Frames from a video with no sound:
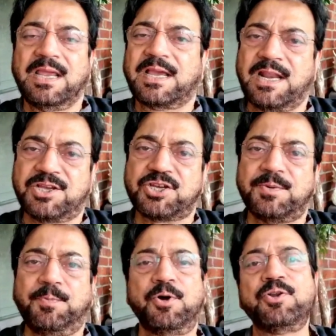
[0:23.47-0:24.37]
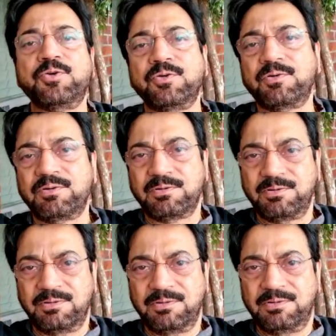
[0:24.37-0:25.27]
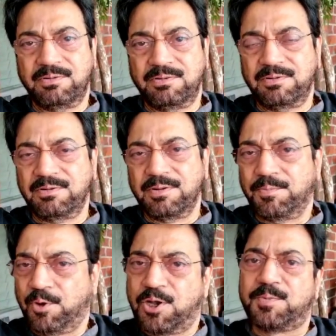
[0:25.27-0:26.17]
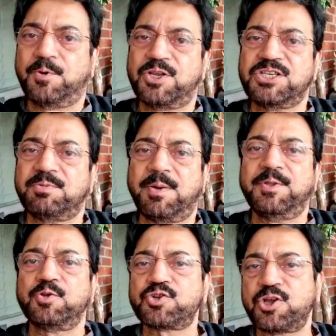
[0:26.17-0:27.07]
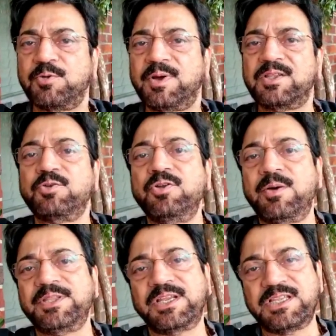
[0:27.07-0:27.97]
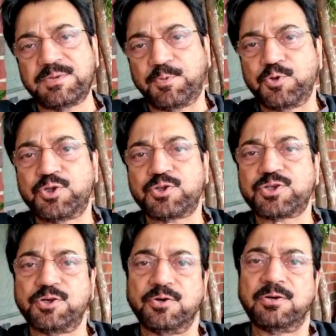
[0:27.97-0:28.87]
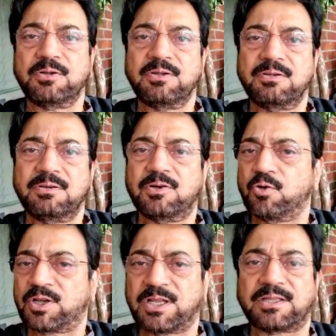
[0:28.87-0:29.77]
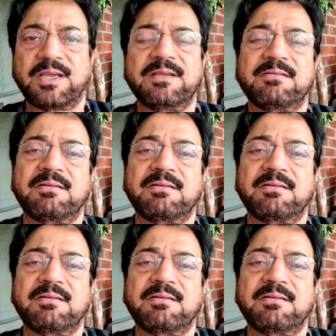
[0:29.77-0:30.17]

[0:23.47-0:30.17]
এখানে আসার পরও পরপর যেভাবে দুঃসংবাদগুলো আমাদের কাছে পৌঁছচ্ছিল কলকাতায়